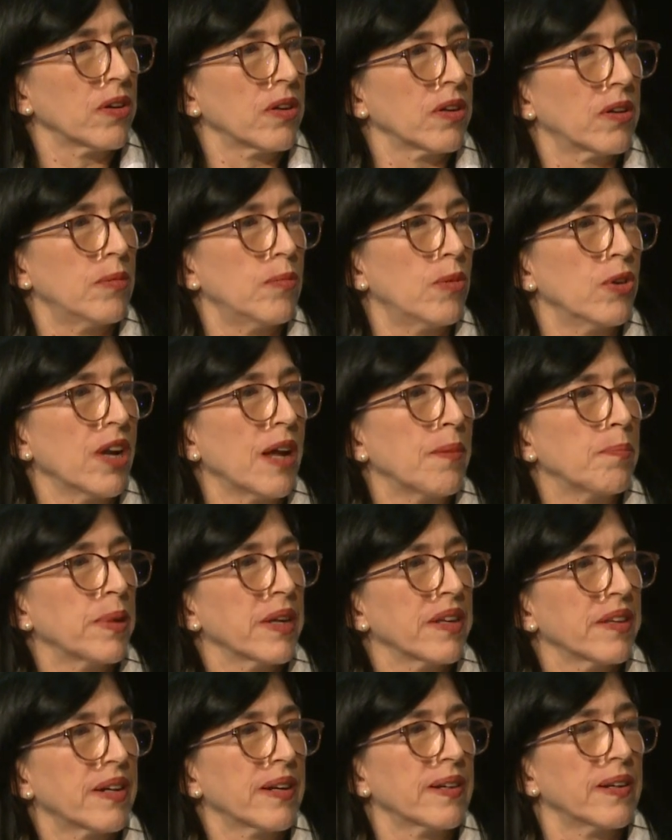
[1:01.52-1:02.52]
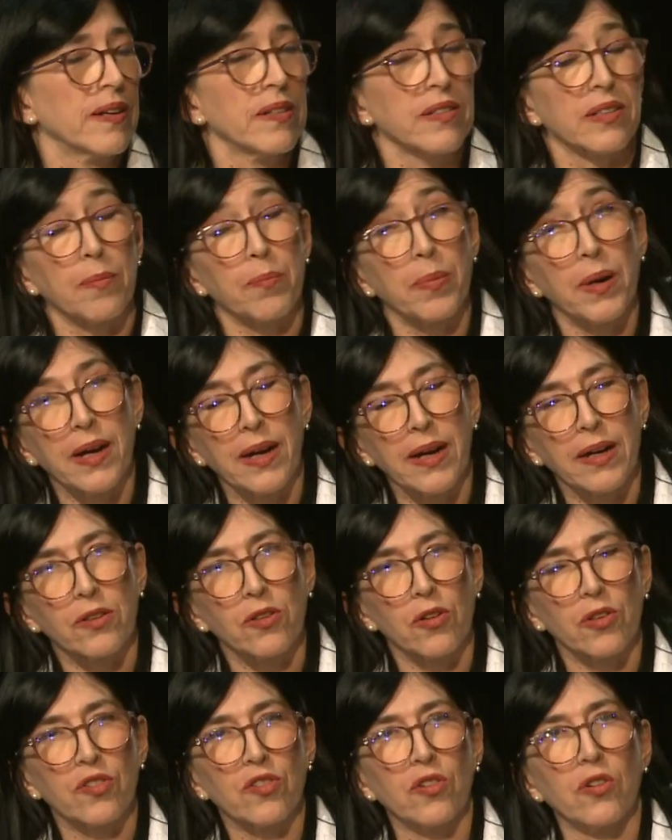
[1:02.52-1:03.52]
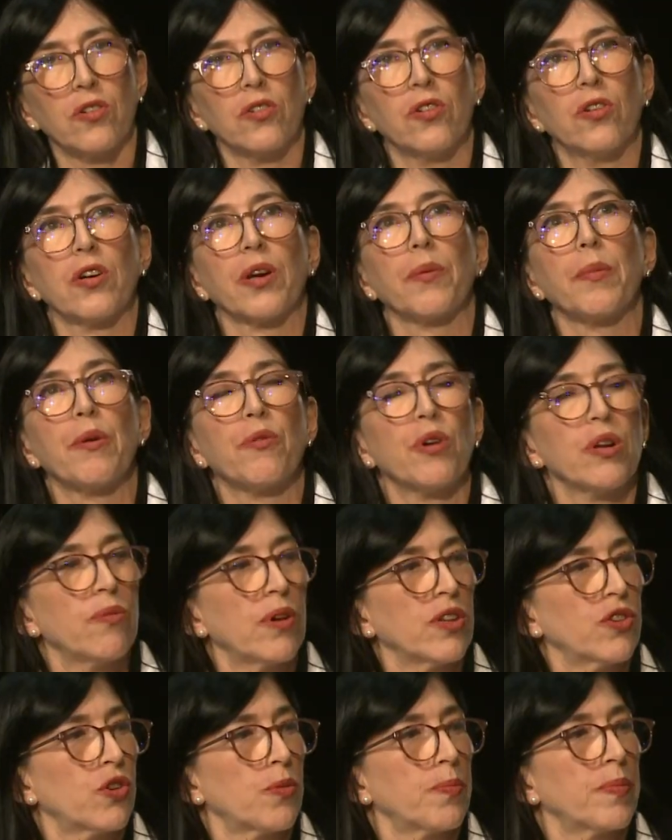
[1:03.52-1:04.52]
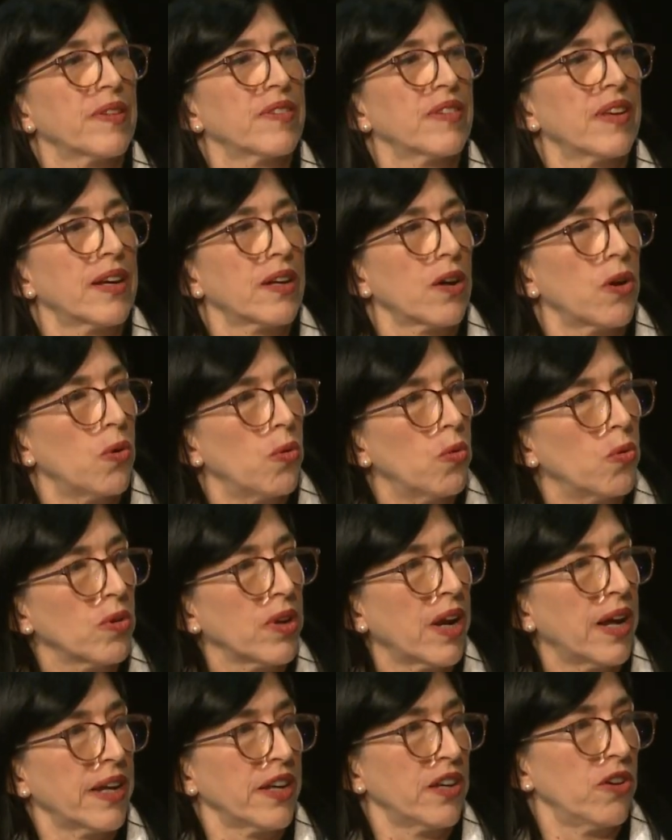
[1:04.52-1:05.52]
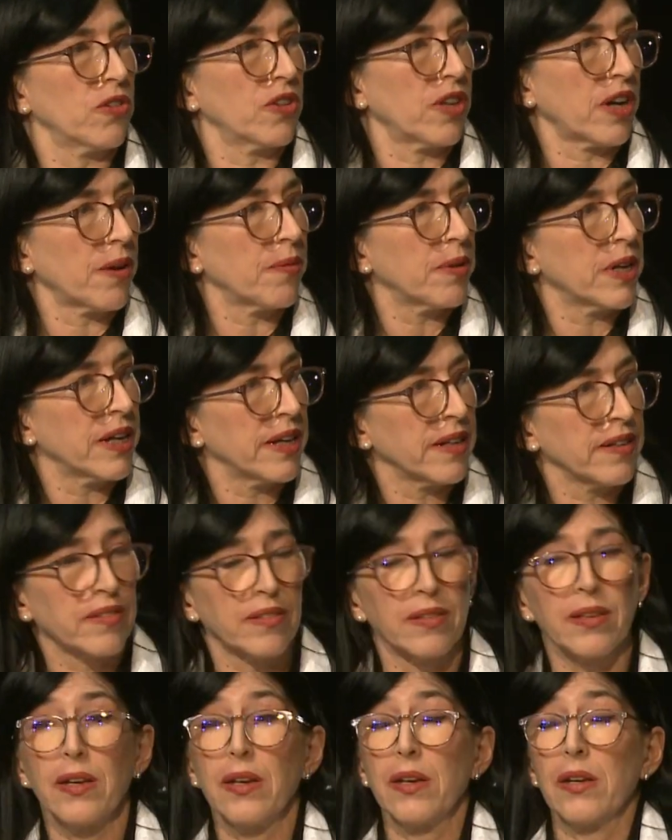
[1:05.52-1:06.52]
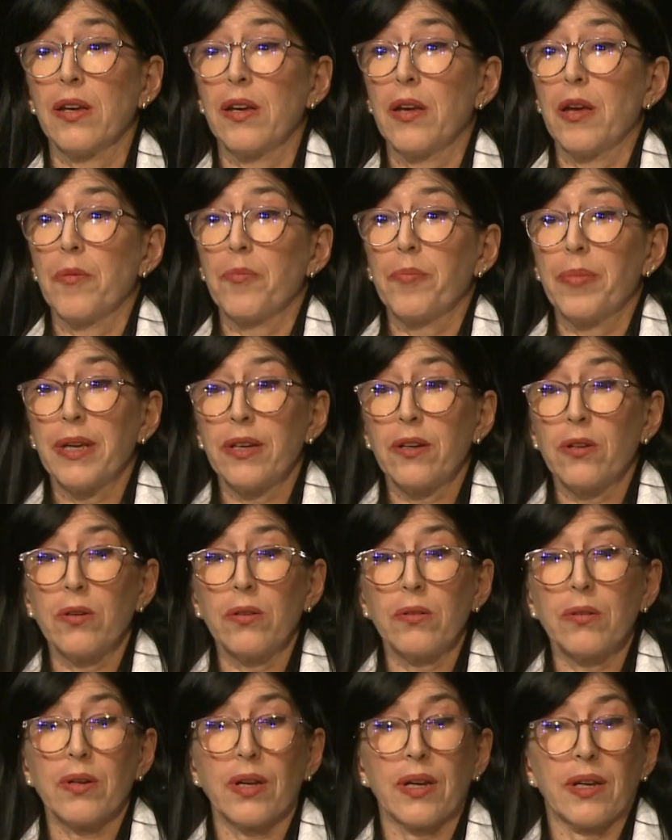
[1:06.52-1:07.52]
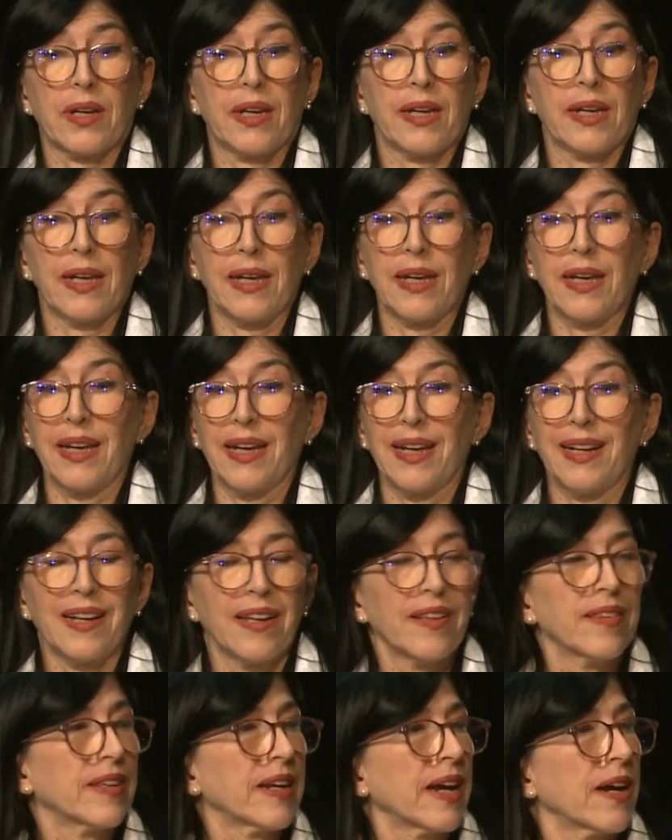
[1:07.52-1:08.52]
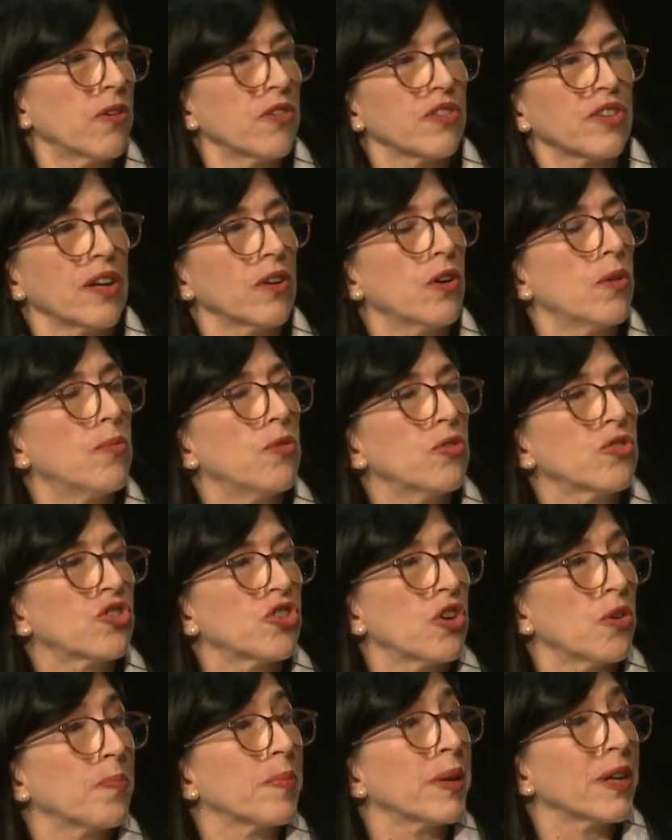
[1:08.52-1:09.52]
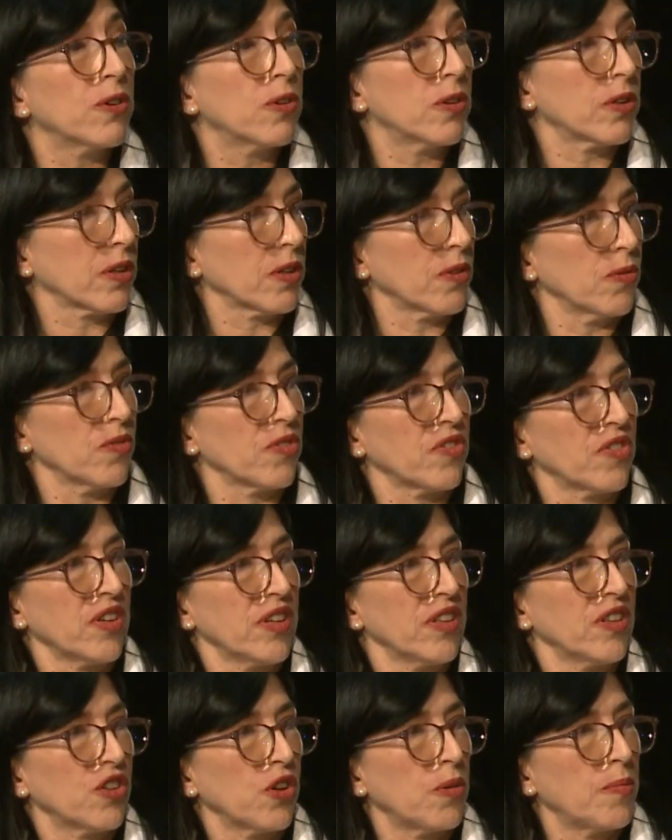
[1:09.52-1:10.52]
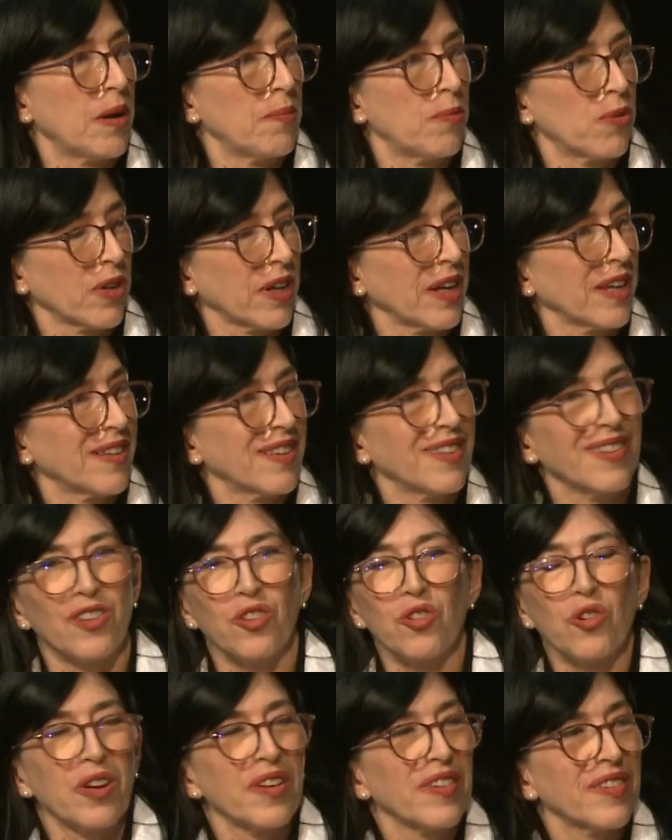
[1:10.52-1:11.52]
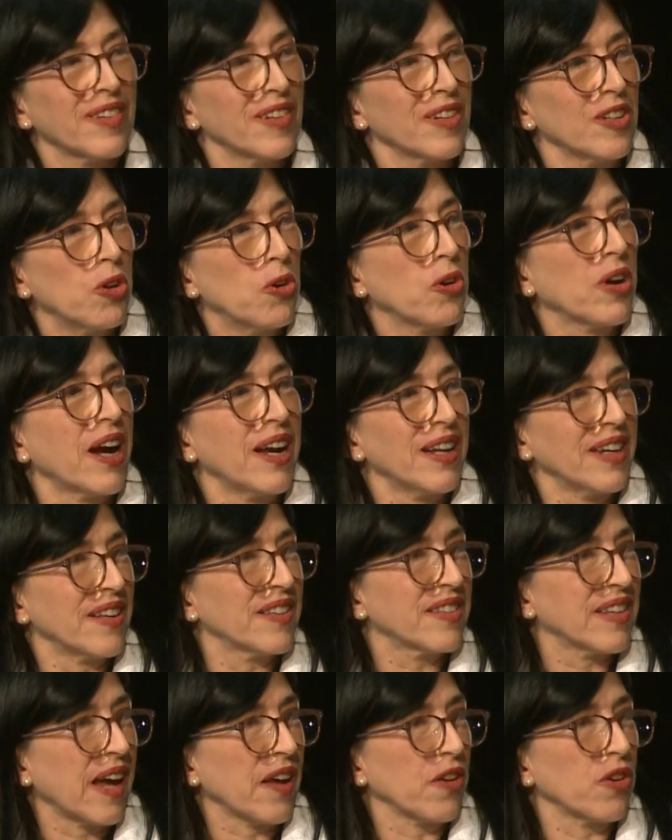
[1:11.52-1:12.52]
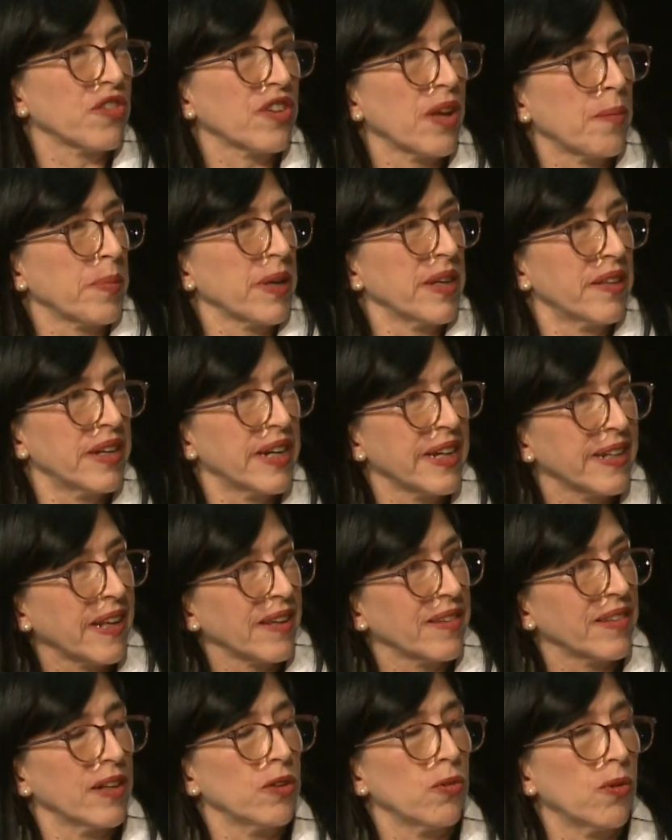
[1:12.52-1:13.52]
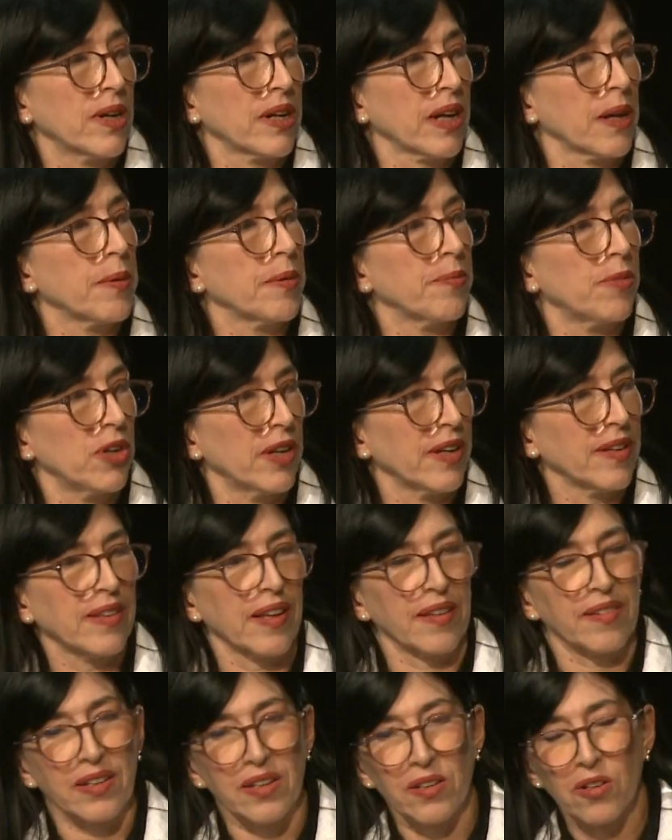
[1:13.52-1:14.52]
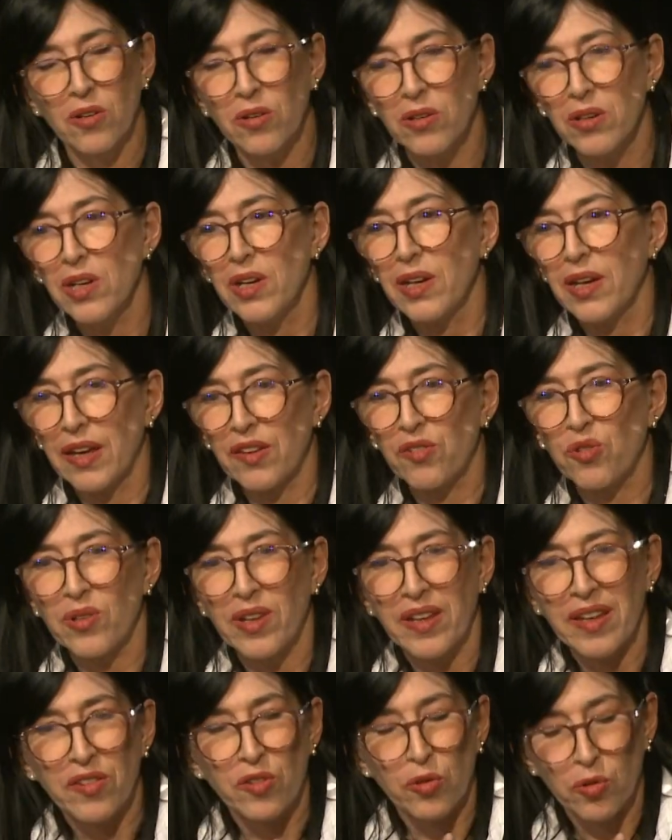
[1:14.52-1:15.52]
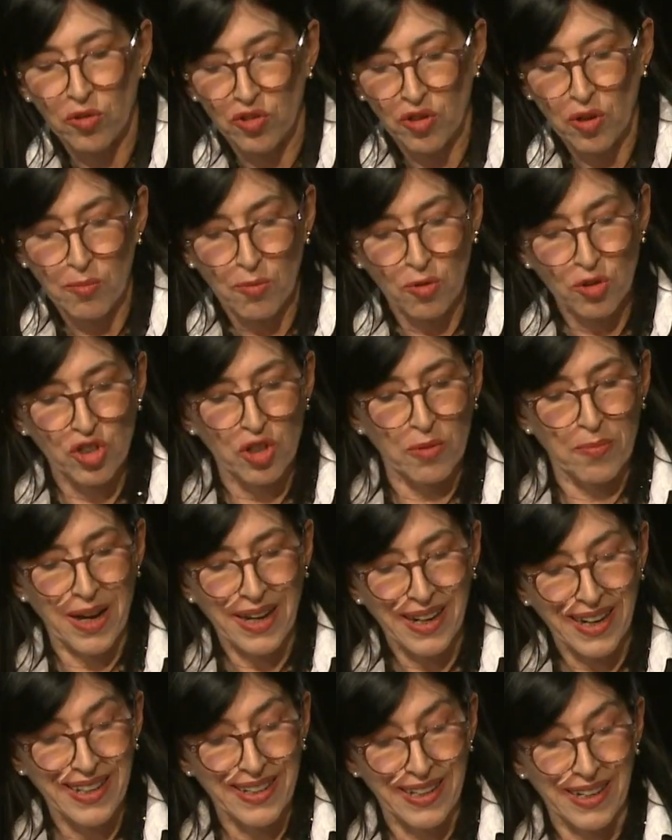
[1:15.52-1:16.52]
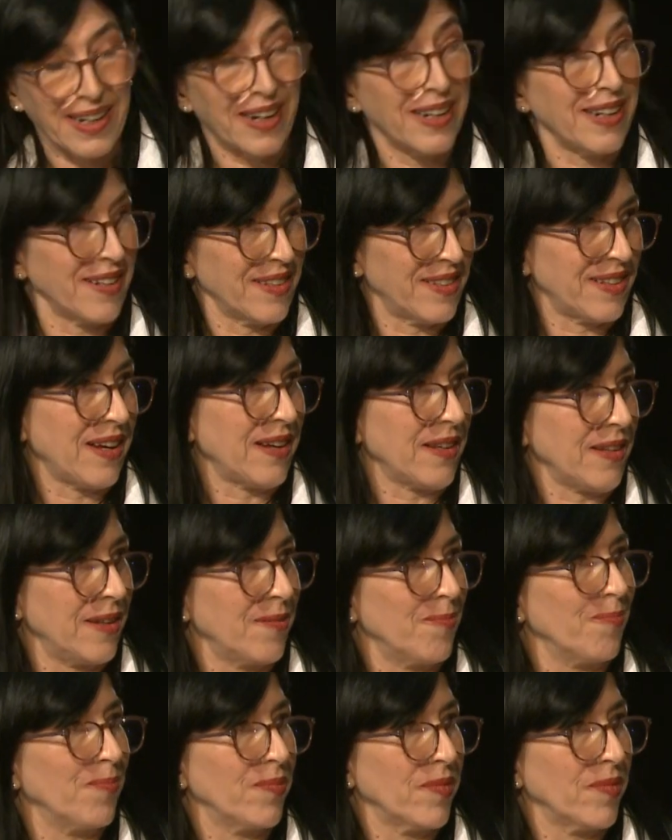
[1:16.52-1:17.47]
es como la piedra en el zapato, eso con lo que me vuelvo a tropezar una y otra vez, pero que el estrago es algo mucho peor que un síntoma, porque no es localizado, esa piedrita, ese lugar que me molesta, sino es una destrucción mucho más generalizada.